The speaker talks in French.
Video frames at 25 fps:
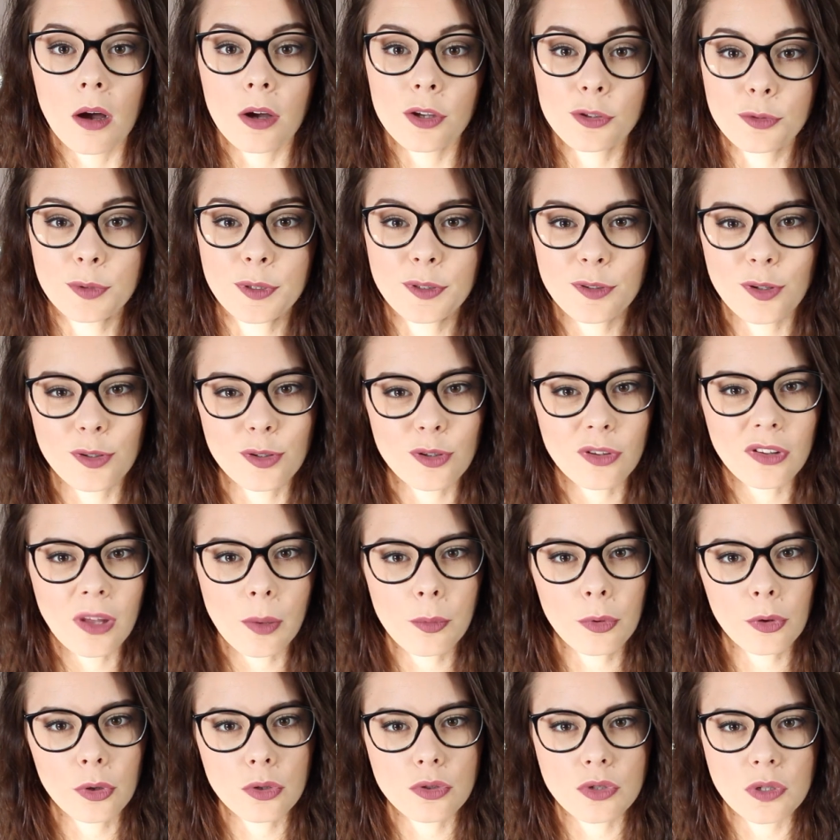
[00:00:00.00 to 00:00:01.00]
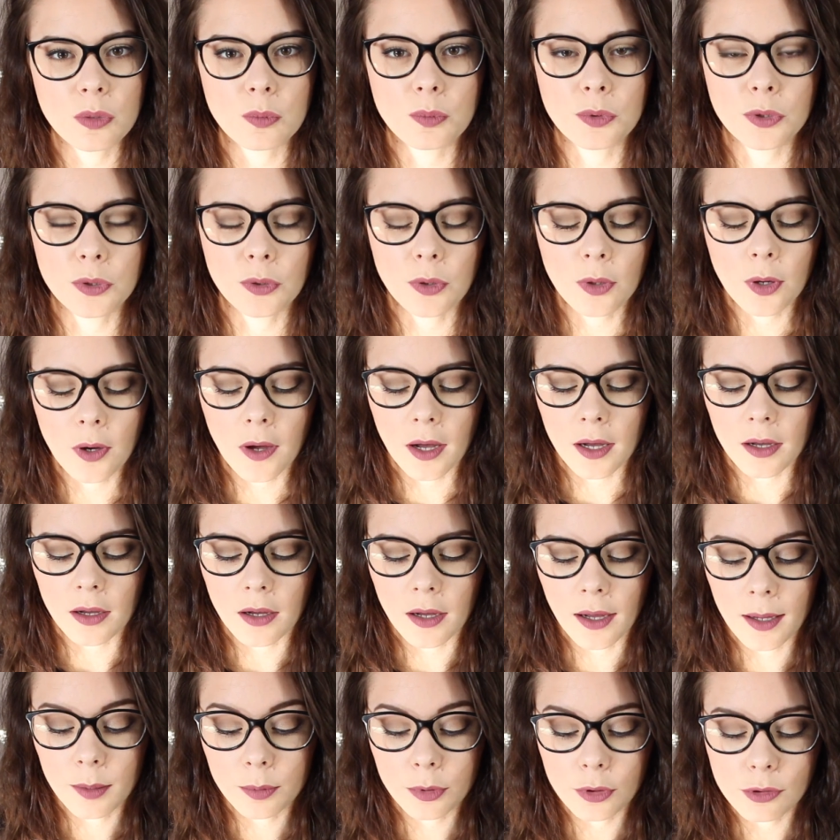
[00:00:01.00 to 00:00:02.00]
Ensuite en deuxième produit bio,
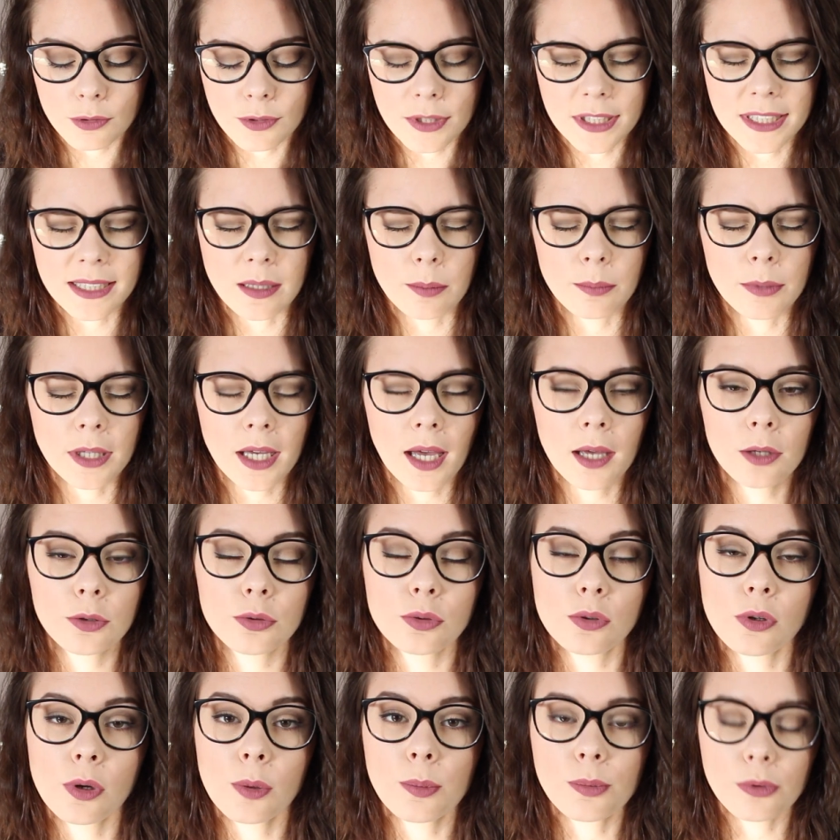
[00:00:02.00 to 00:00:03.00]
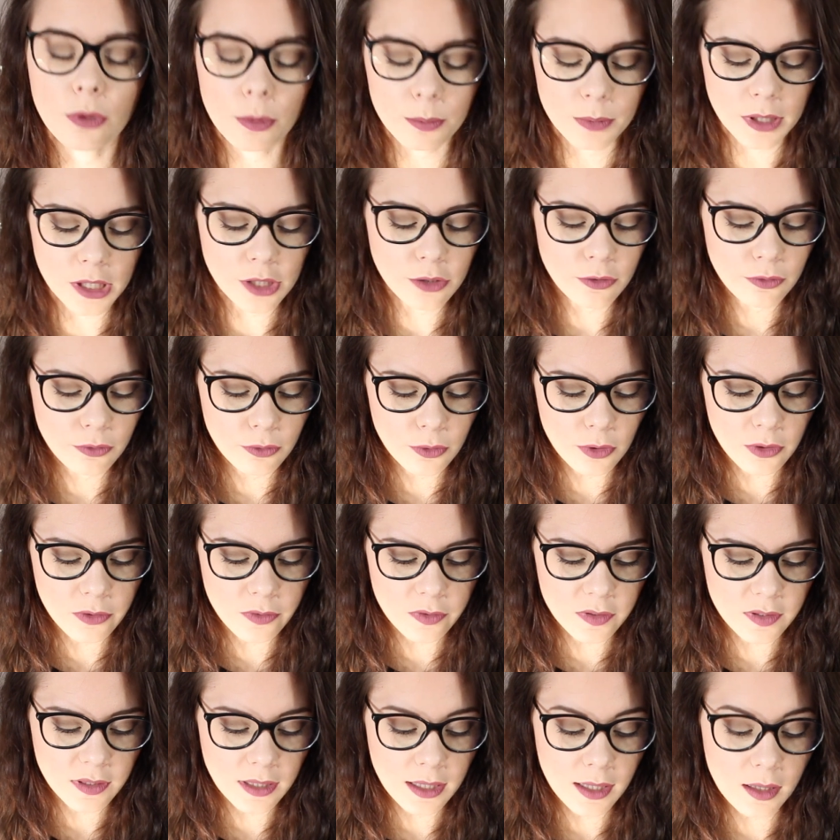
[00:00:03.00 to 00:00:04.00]
un produit qui est miraculeux pour mes cheveux
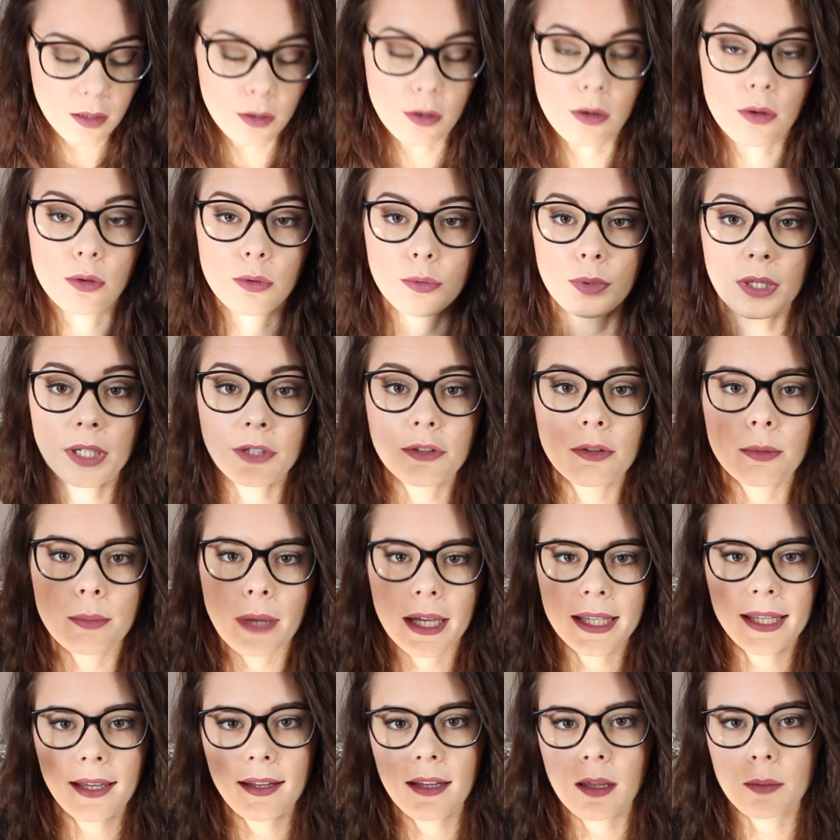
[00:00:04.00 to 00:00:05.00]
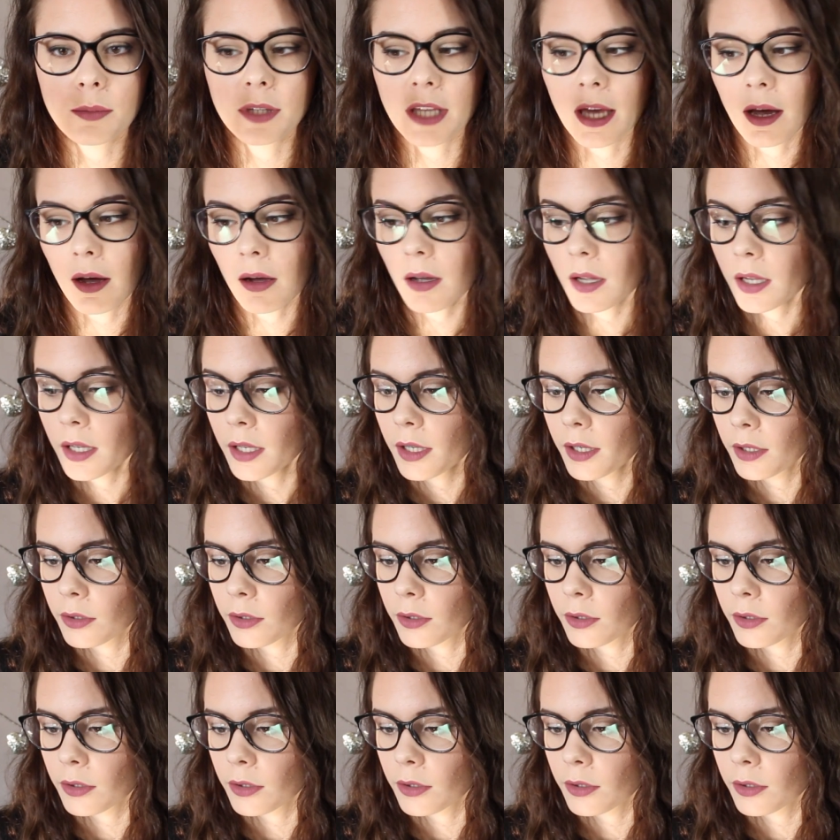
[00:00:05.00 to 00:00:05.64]
c'est l'huile de macadamia.